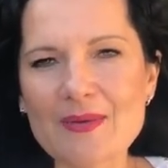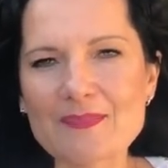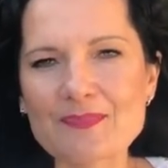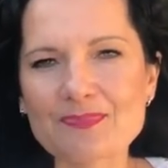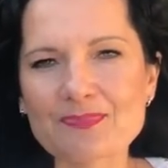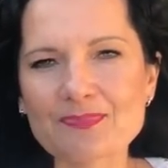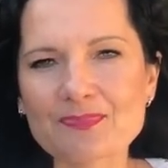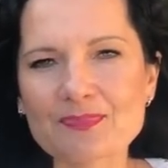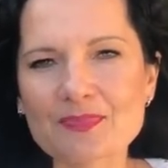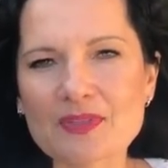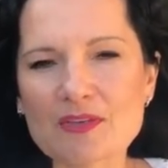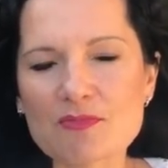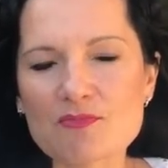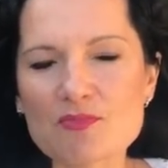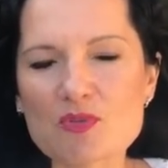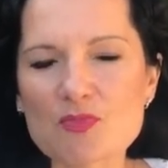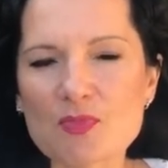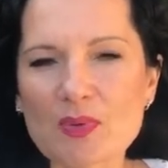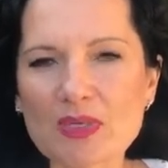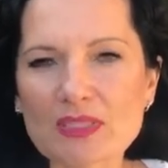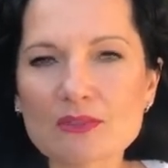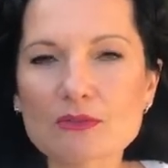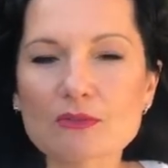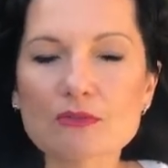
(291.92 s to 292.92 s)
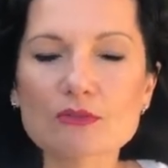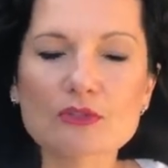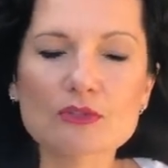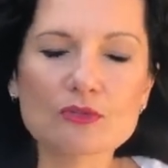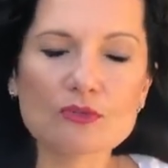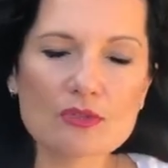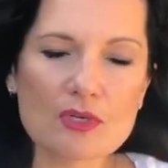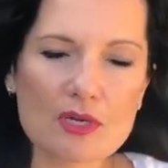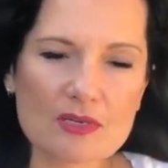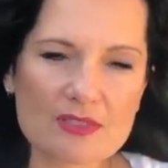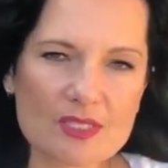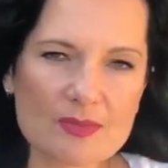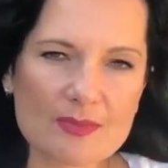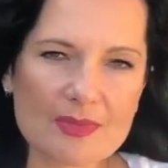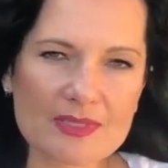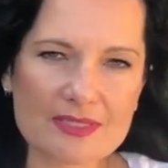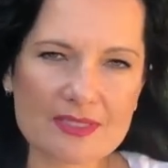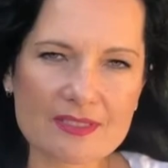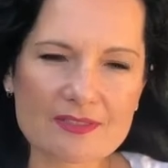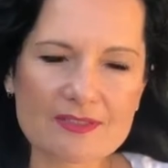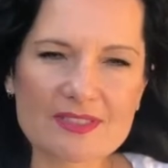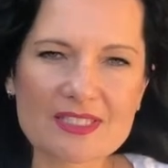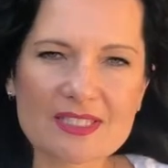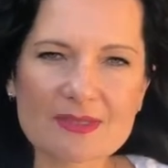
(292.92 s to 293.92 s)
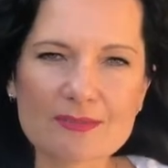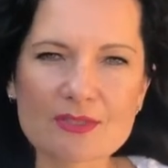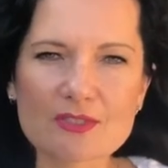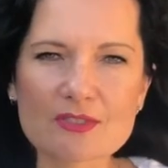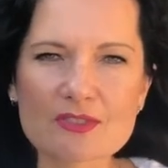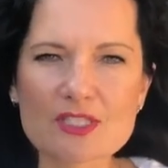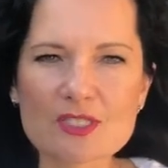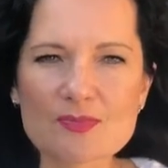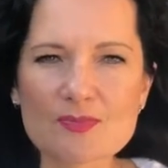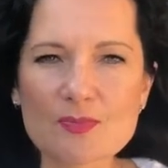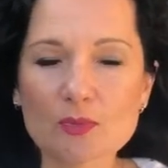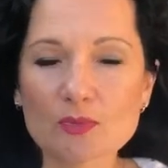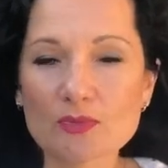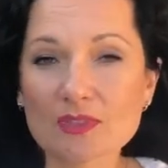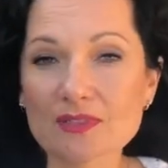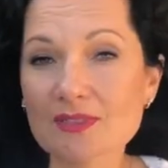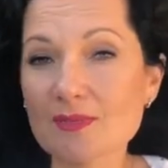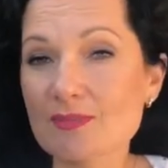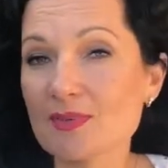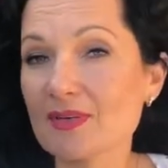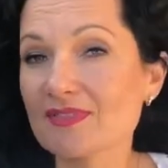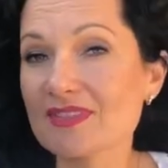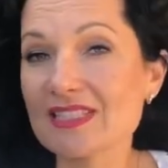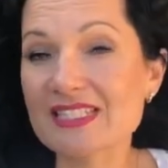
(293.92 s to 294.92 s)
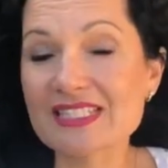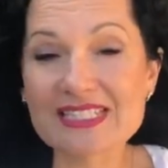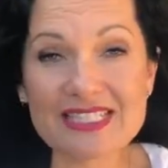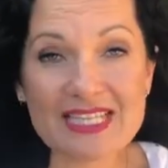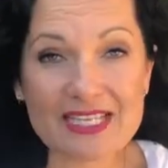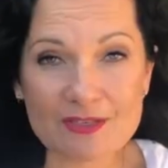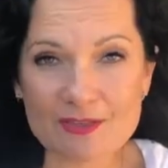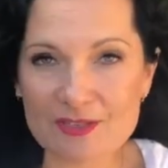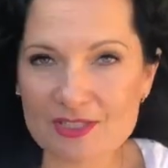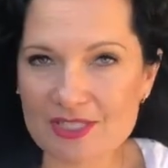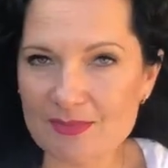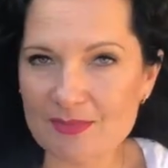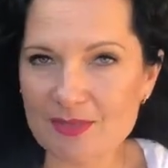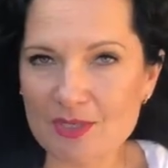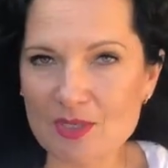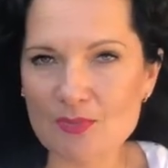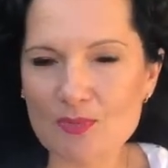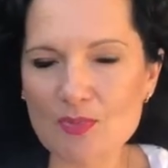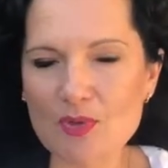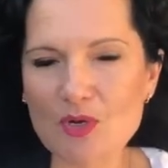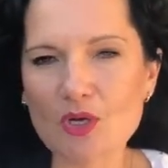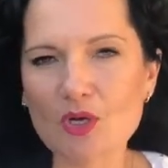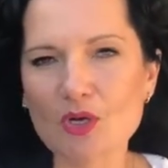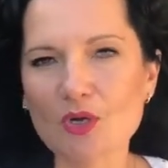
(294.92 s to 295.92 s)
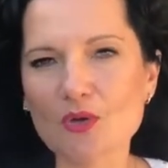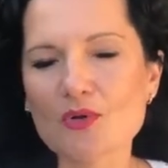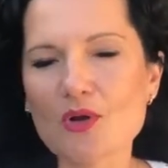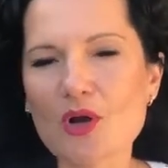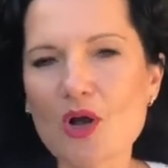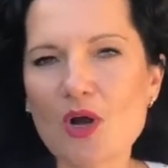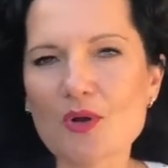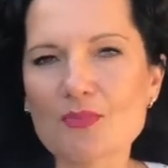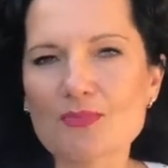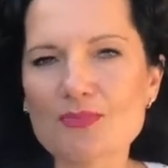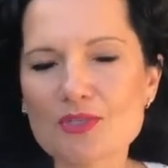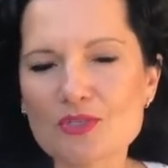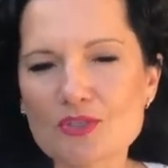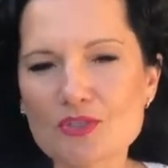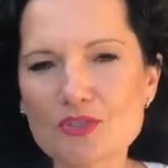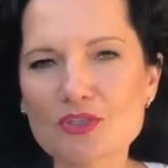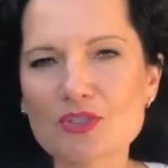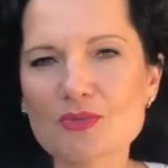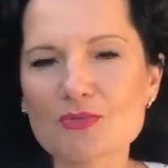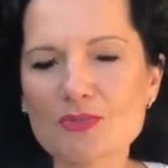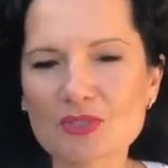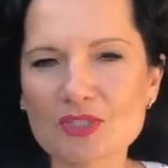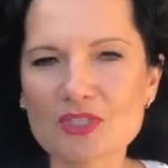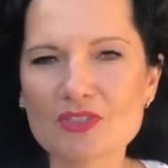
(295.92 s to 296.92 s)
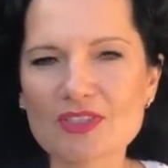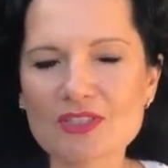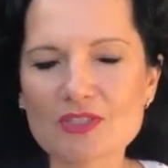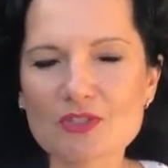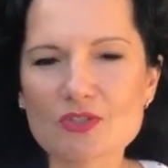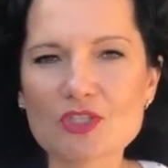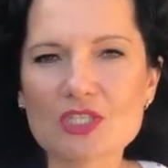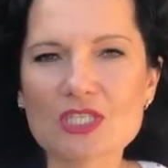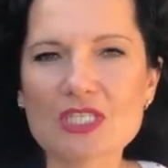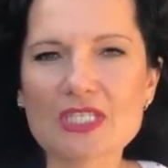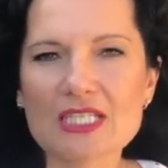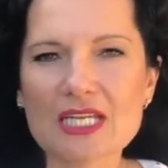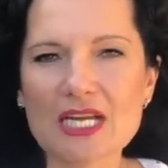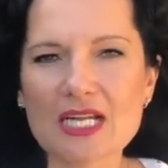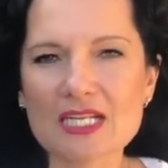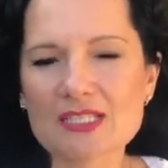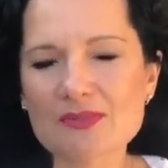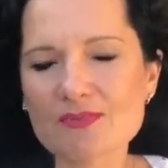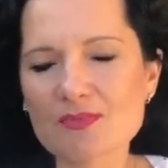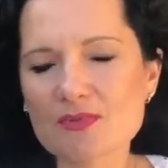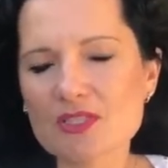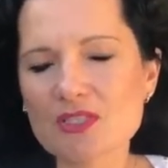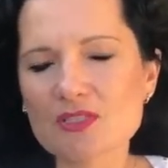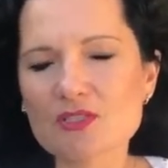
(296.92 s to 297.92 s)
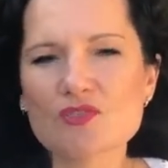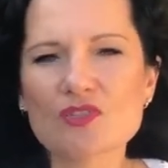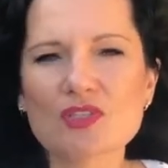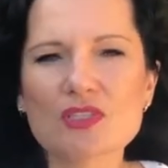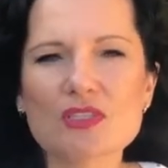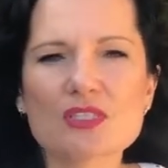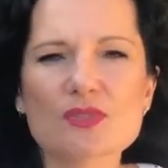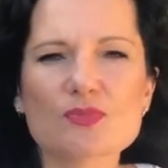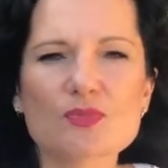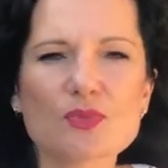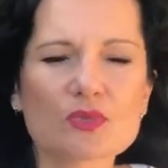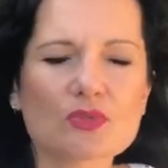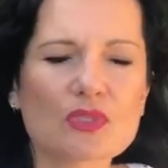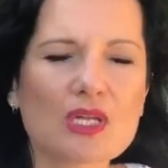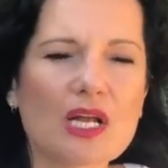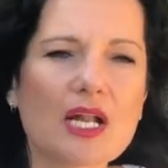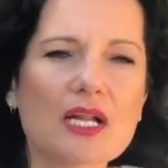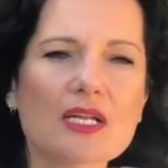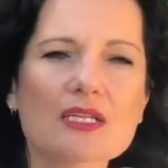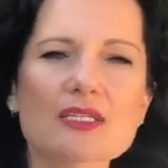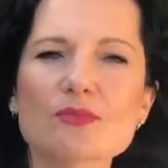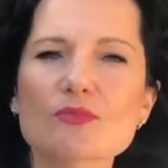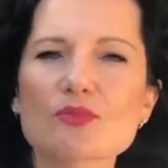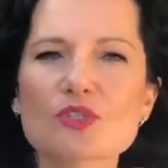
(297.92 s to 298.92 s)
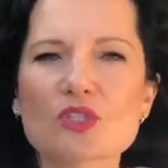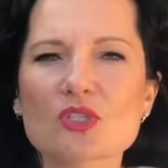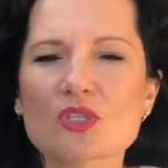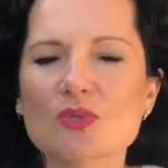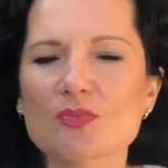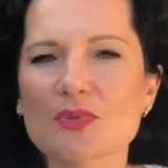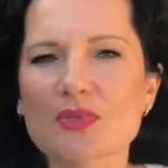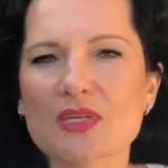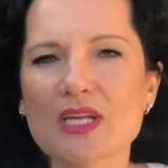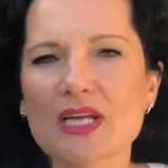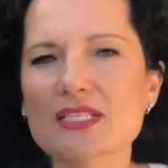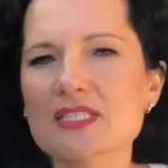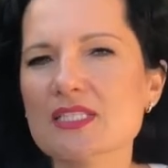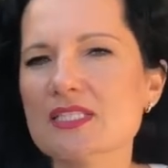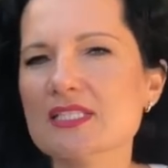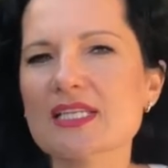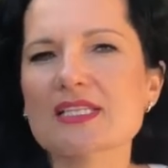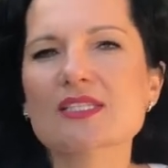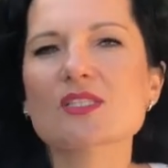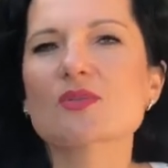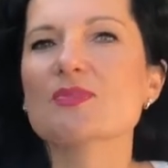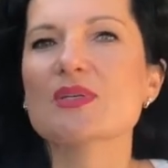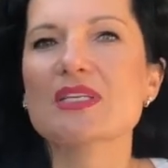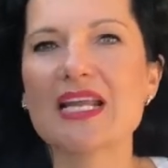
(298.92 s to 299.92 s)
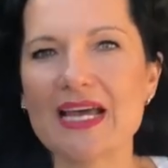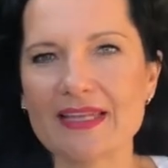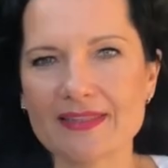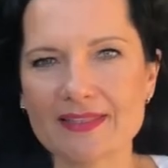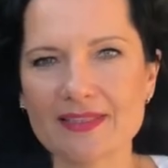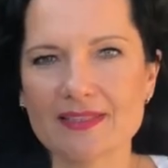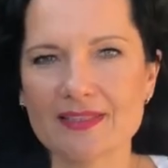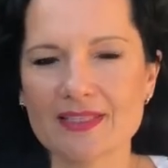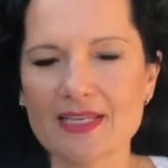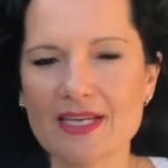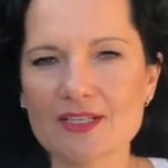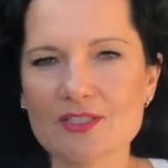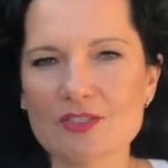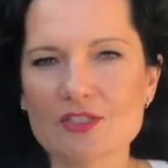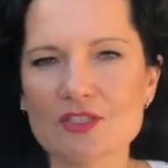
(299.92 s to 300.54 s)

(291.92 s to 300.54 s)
Mm, w przypadku przypadku, gdy druga osoba z tego samego zespołu, tak naprawdę z tego samego pokoju, o obniżonym motywatorze idealizm powiedział, no świat jest brutalny, musi sobie poradzić, da sobie radę, tak?